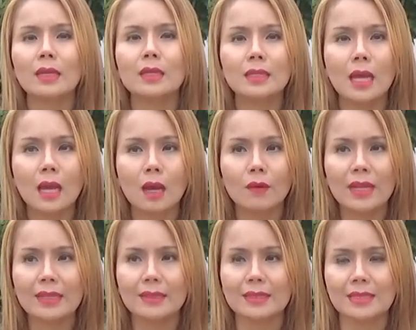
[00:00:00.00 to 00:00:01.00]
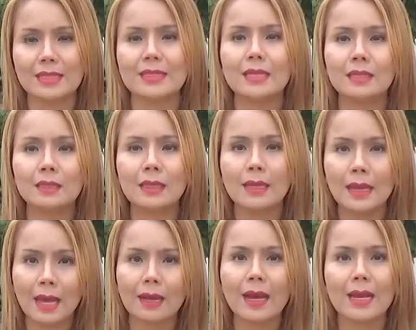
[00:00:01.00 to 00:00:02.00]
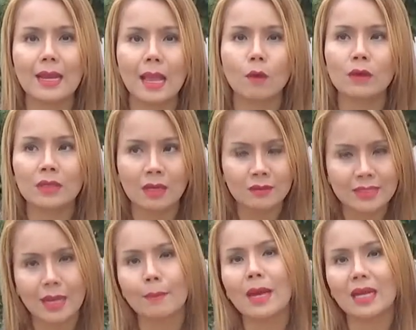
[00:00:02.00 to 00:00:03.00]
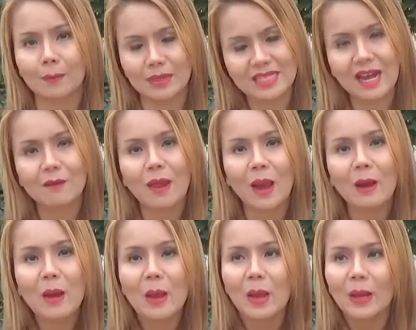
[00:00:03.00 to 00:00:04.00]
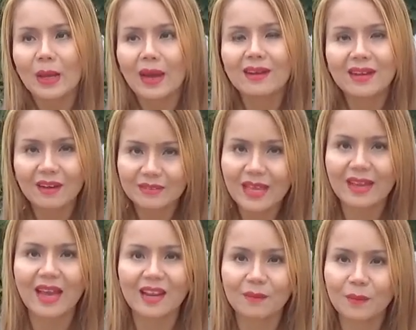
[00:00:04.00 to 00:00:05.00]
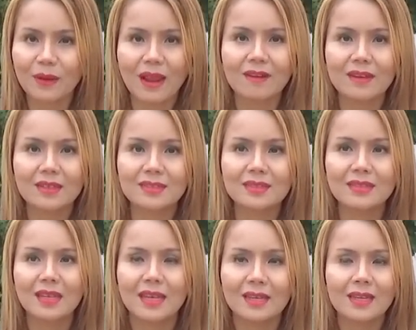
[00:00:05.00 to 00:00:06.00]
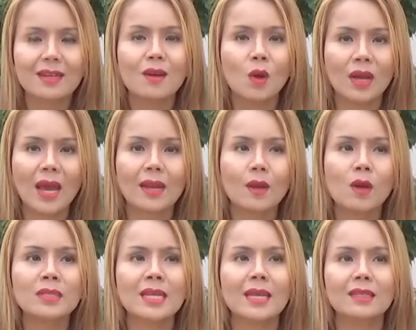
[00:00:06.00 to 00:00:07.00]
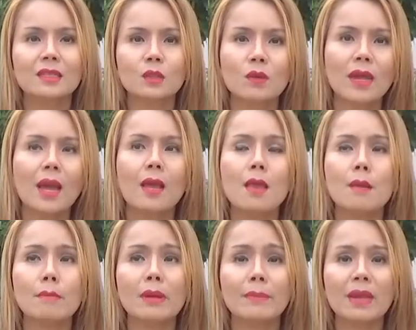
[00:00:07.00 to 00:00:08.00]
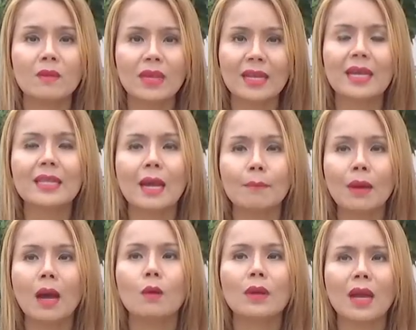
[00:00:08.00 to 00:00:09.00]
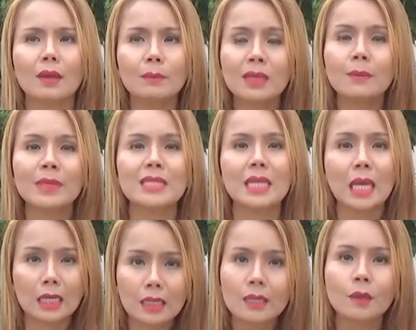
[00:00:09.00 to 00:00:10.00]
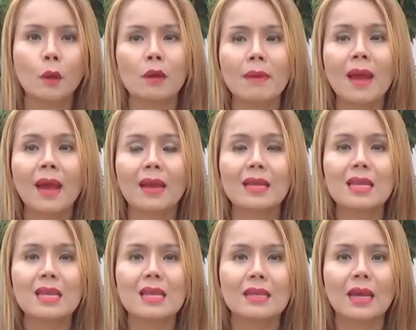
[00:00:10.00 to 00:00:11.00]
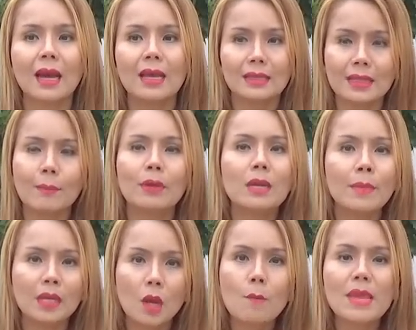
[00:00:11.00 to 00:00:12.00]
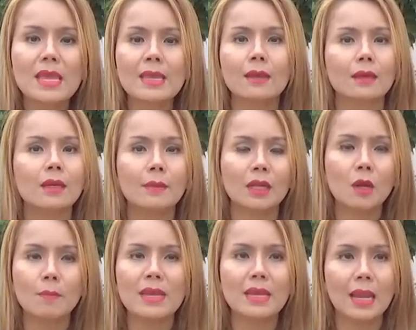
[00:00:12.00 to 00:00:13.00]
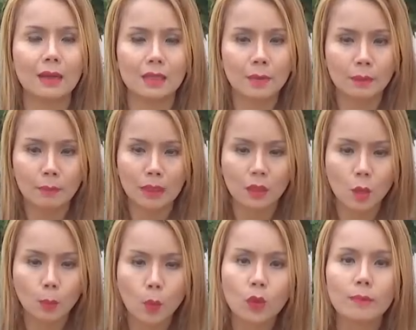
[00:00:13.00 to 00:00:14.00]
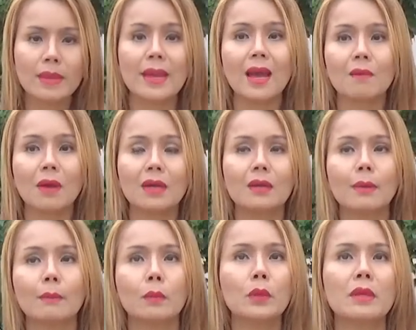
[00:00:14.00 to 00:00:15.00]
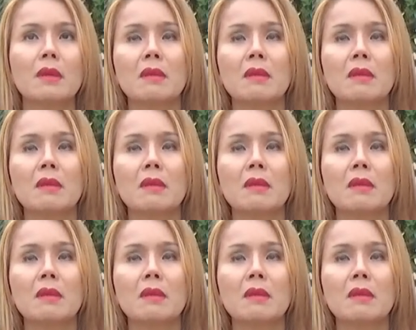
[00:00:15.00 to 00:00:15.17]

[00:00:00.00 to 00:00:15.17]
คือถ้าเขาได้ตัดสินใจคือได้รักใครแล้ว คือเขาสาบานกับพระเจ้าแล้วนะคะเขาแต่งงานกับคุณแล้วเนี่ยคือในเรื่องของการนอกใจคือตรงเนี้ยมันเป็นวัฒนธรรมเขานะคะคือมันจะเกิดขึ้นน้อยมากนะคะแต่คือมันก็มี คือมันก็มีแหละ คือมันมันก็พูดไม่ได้ว่าเออแบบอุ้ย